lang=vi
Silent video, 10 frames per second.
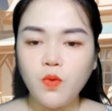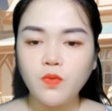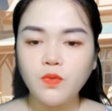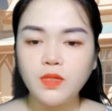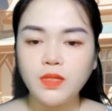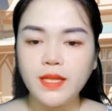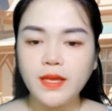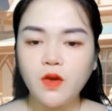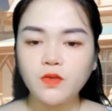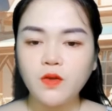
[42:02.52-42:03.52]
Sau đó lúc
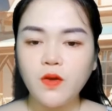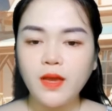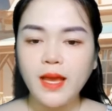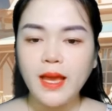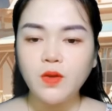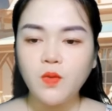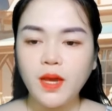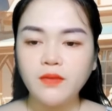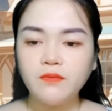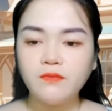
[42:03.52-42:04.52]
anh đưa cô ra ngoài
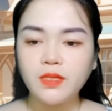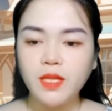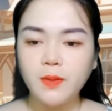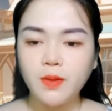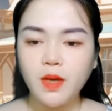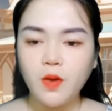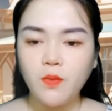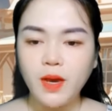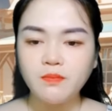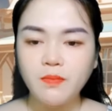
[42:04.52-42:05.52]
thì tìm một máy A T
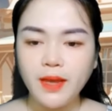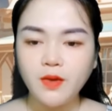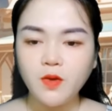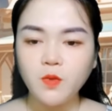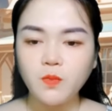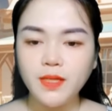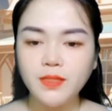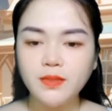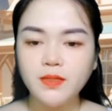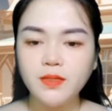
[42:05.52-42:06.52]
M, rồi
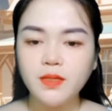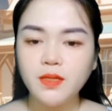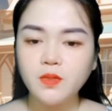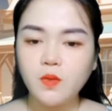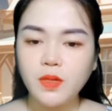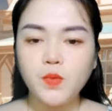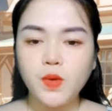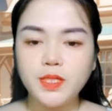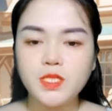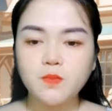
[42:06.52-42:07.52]
mở cho cô xem
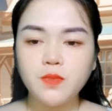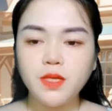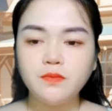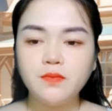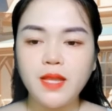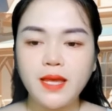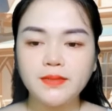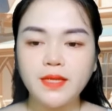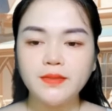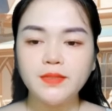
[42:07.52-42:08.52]
số dư trong thẻ ngân
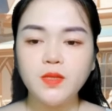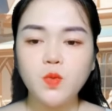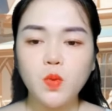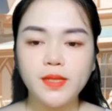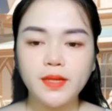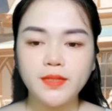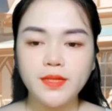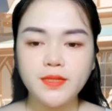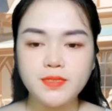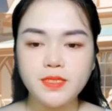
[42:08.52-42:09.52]
hàng của anh.
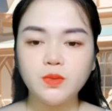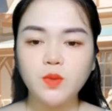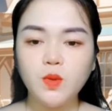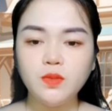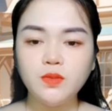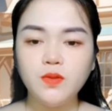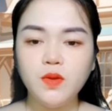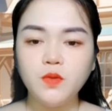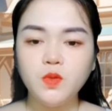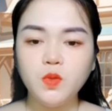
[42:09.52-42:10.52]
Nhạc Đình,
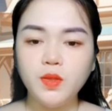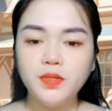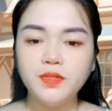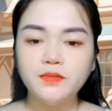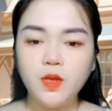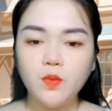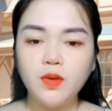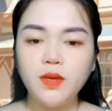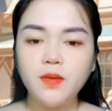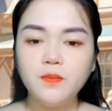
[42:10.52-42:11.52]
anh lấy tiền ở đâu mà
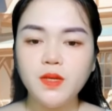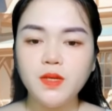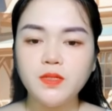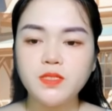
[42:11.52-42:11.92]
nhiều thế?